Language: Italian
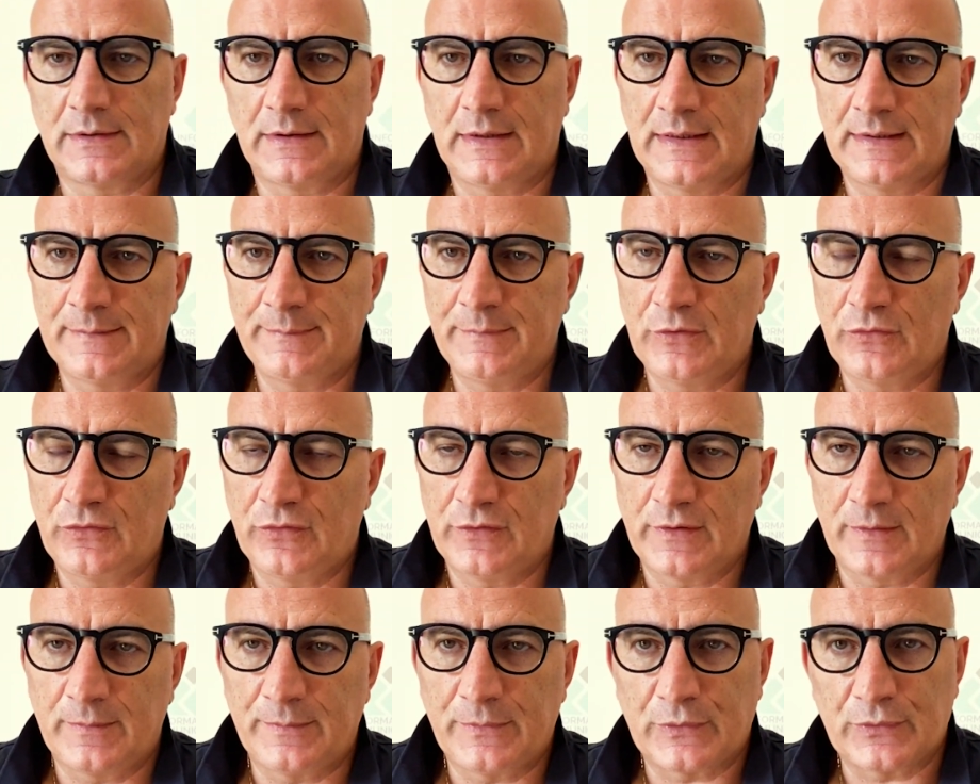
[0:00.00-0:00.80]

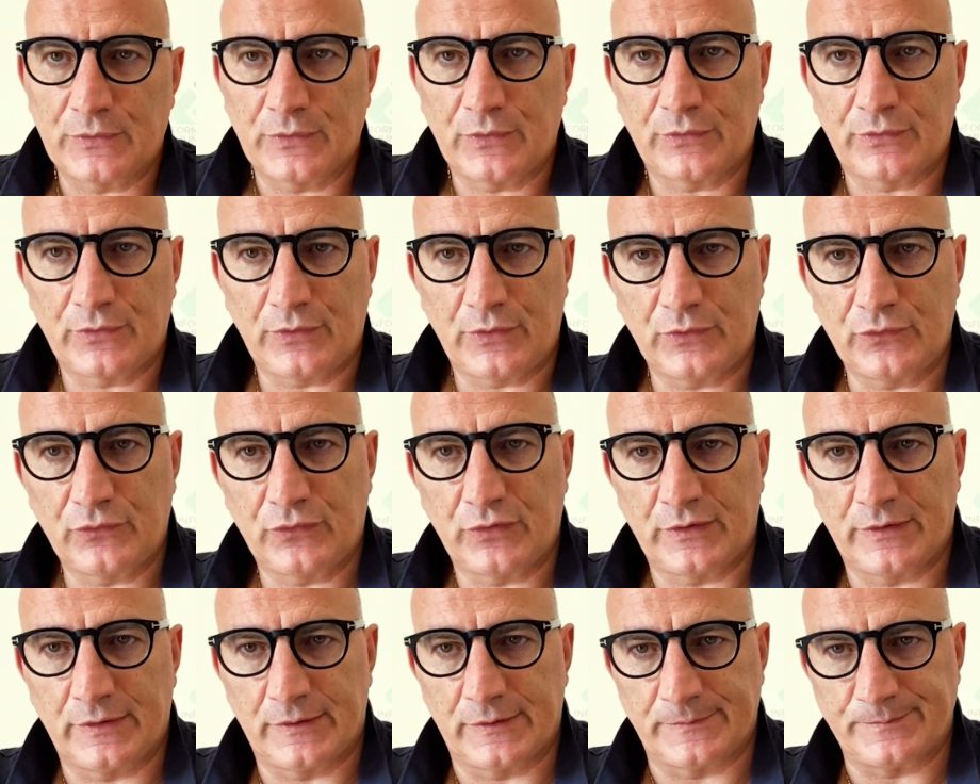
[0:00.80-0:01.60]
Amici del mondo
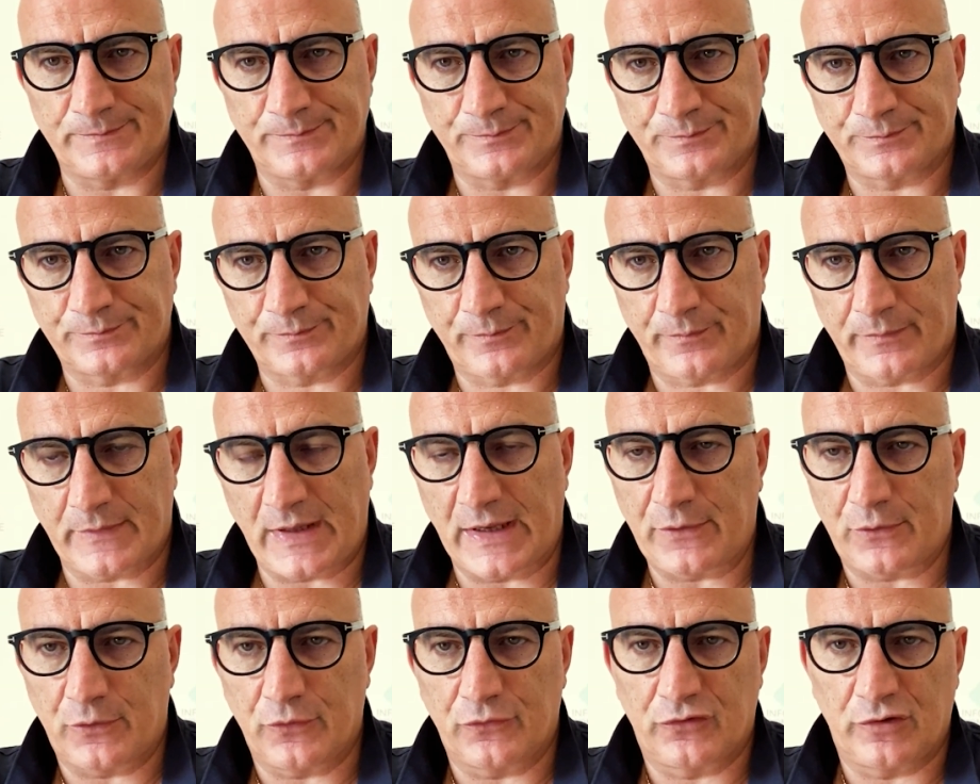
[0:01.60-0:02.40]
social,
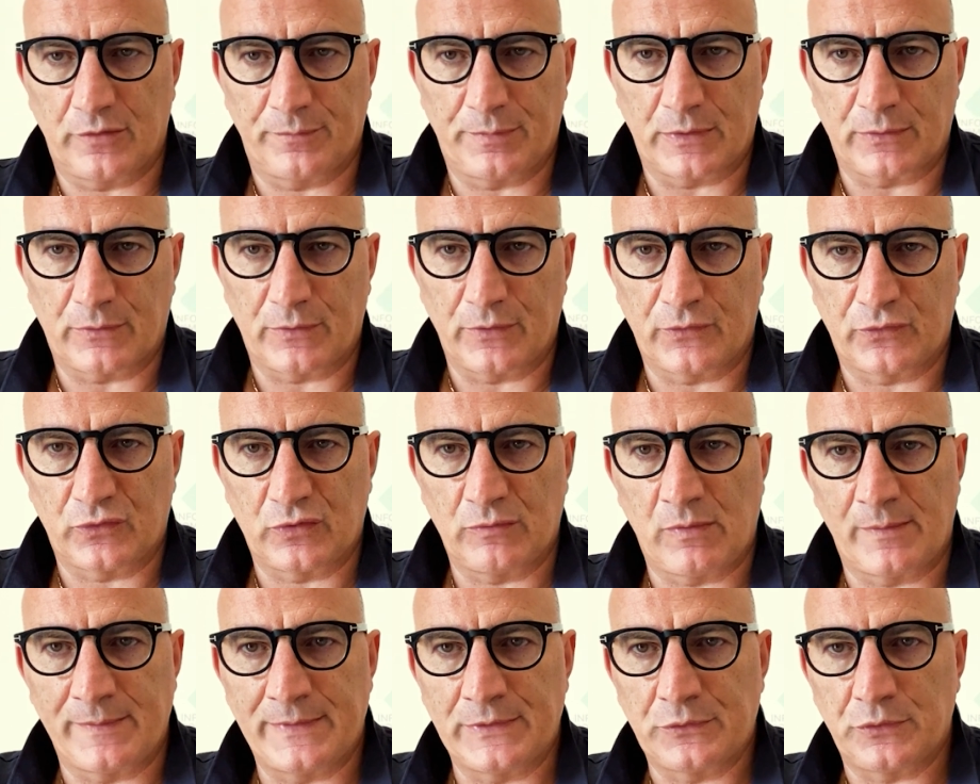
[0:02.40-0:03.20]
eccoci per
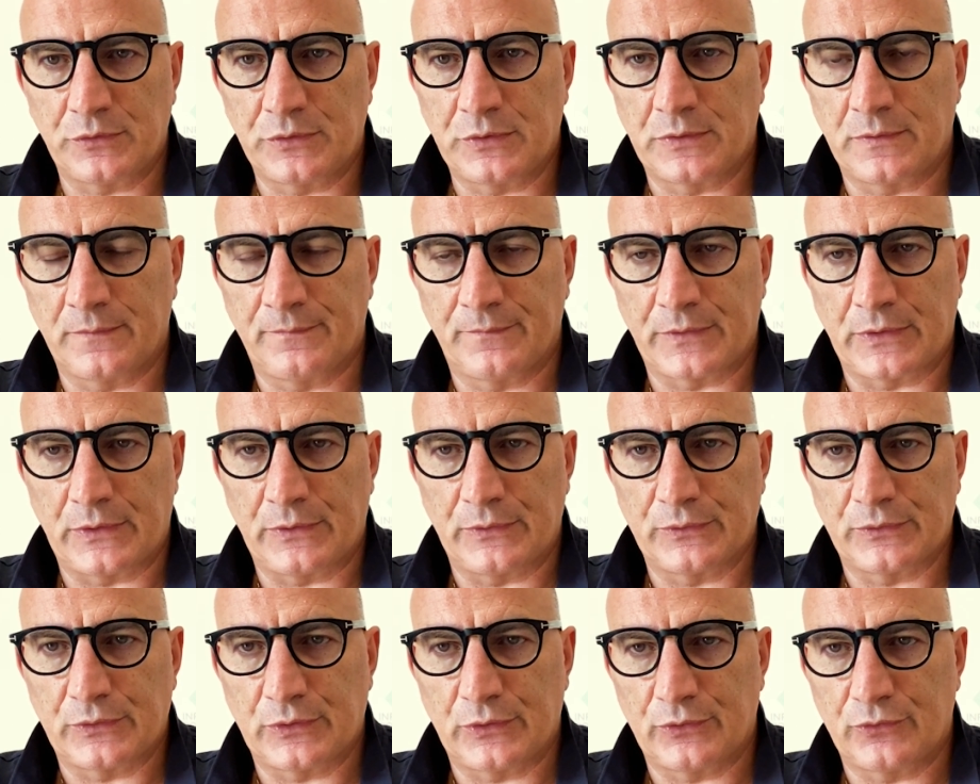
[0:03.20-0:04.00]
questo momento di
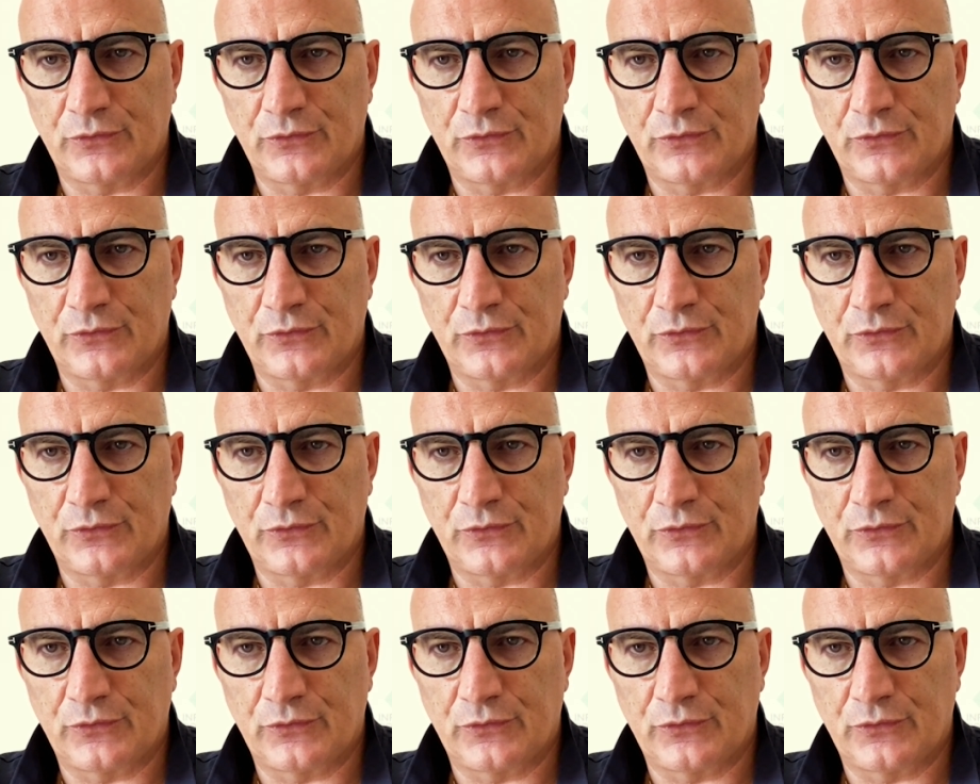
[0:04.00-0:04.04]
confronto.